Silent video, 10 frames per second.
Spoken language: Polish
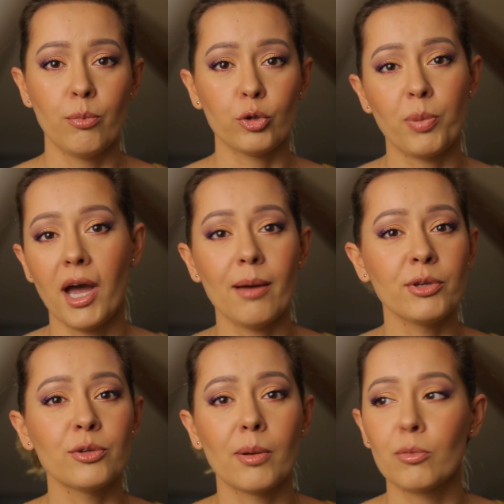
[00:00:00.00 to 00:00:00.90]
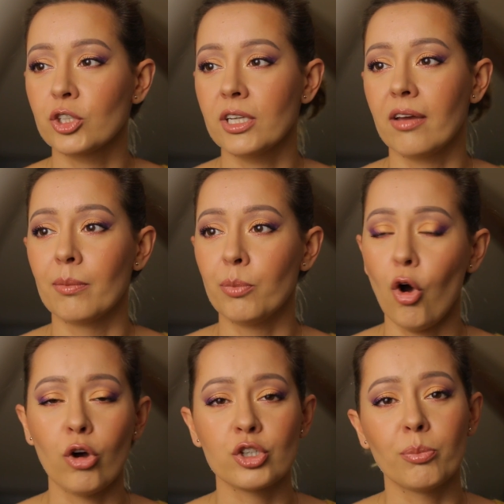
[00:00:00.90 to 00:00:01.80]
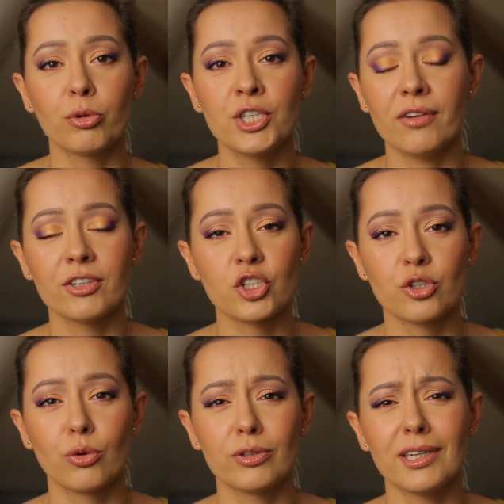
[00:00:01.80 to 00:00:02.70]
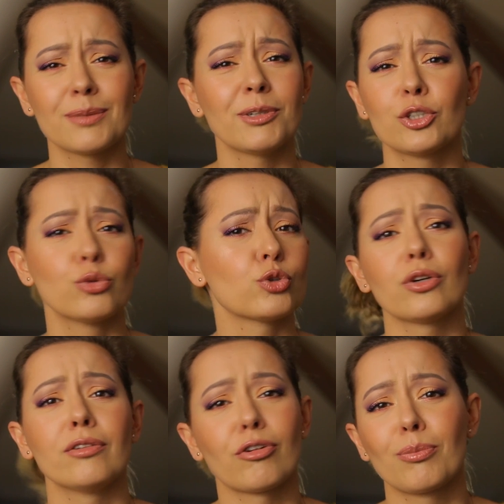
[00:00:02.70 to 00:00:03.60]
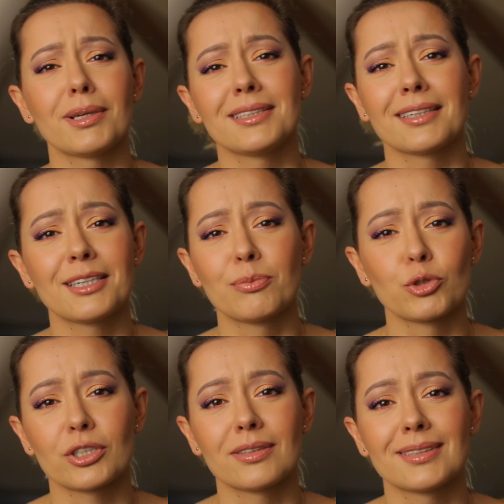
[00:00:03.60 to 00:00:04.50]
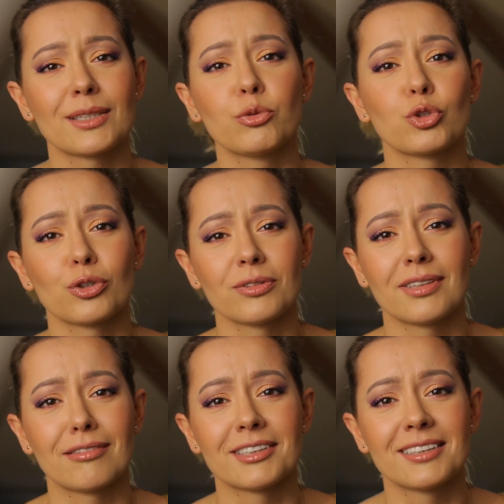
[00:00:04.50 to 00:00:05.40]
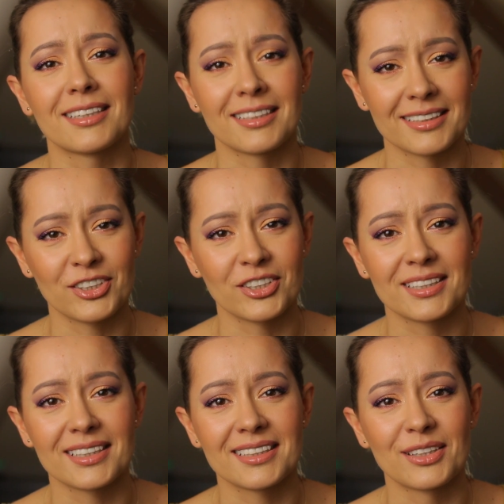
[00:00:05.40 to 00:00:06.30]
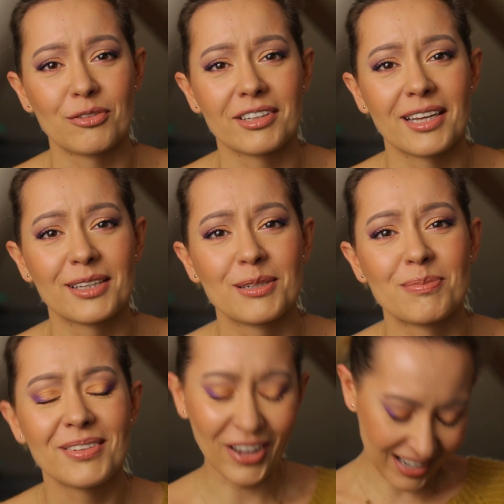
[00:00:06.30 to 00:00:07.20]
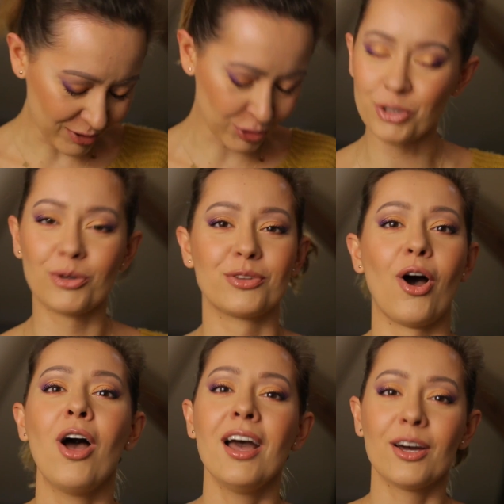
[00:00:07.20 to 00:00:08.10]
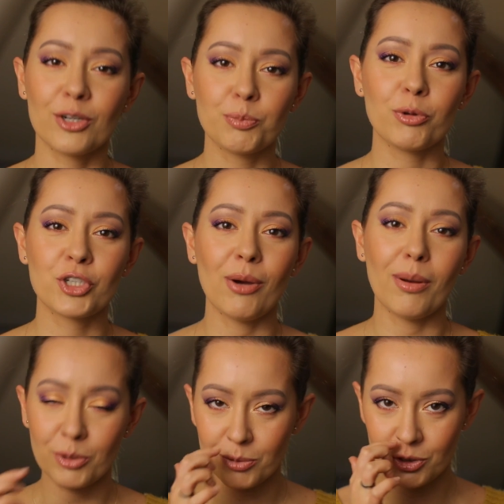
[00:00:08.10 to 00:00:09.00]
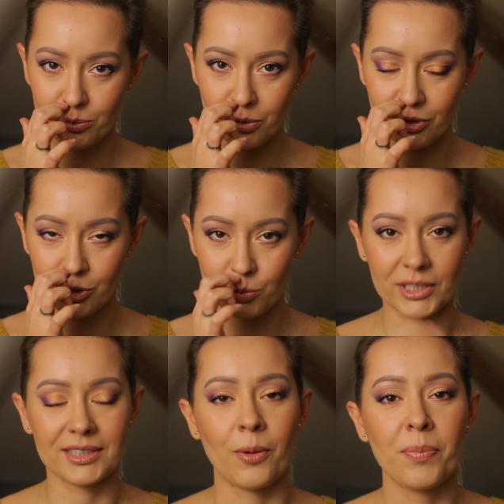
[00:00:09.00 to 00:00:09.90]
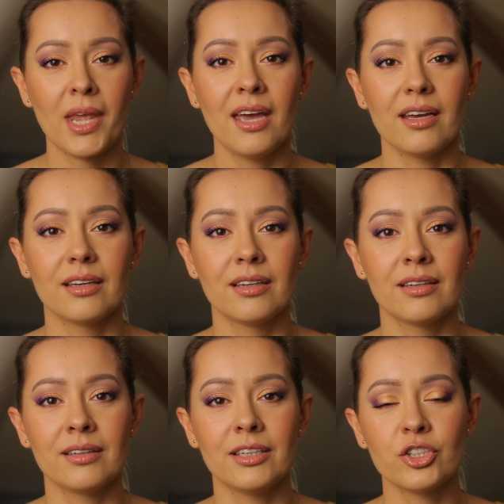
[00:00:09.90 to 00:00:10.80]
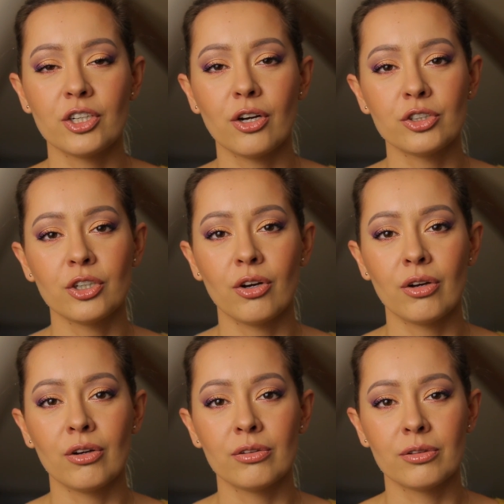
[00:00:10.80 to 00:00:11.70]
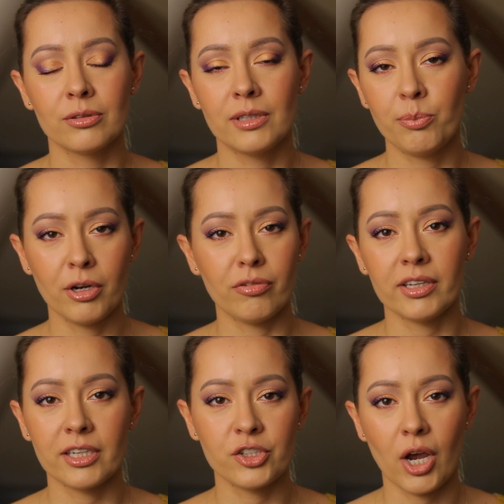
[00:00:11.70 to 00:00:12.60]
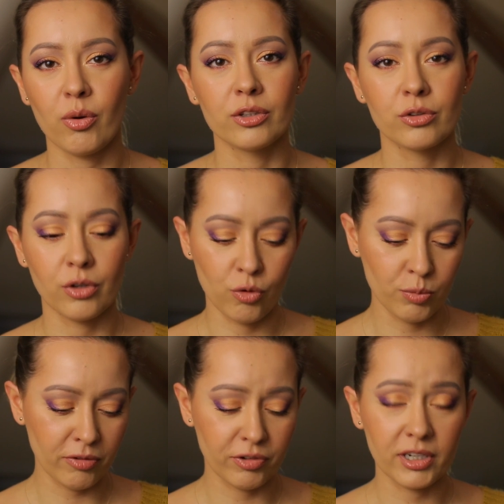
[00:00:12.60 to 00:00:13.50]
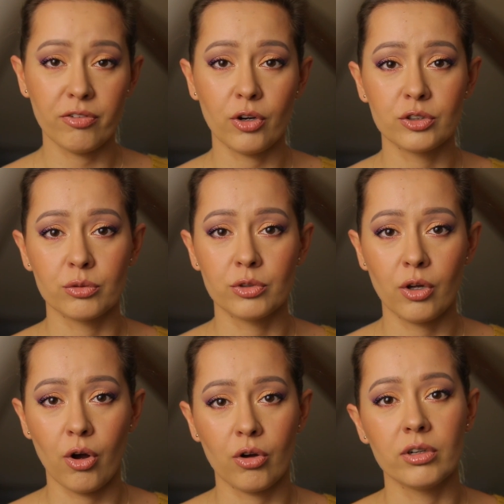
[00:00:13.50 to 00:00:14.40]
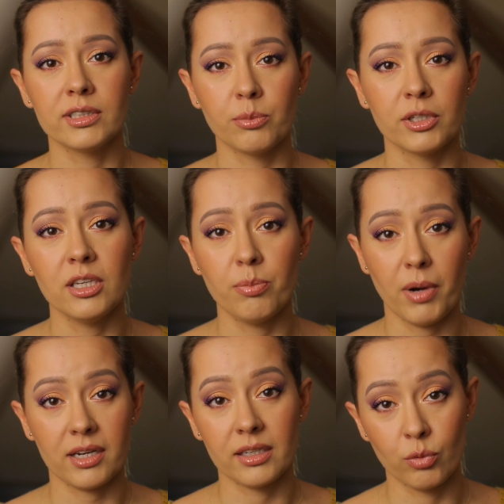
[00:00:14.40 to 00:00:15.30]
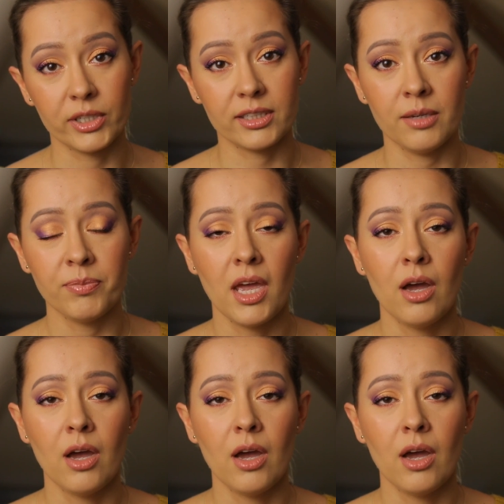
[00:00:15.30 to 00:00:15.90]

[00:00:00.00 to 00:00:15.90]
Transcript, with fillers: Pod pachami to mam może, nie wiem, po 8, po 9 sztuk. Teraz będzie dużo informacji takich, może za dużo nawet, teraz jak się tak zastanowię nad tym. No ale już trudno. Rozpoczęłam, to będziemy brnąć przez to. E, jeśli chodzi o e, depilowanie ciała, no to u mnie w grę wchodzą tylko okolice bikini, pachy i łydki.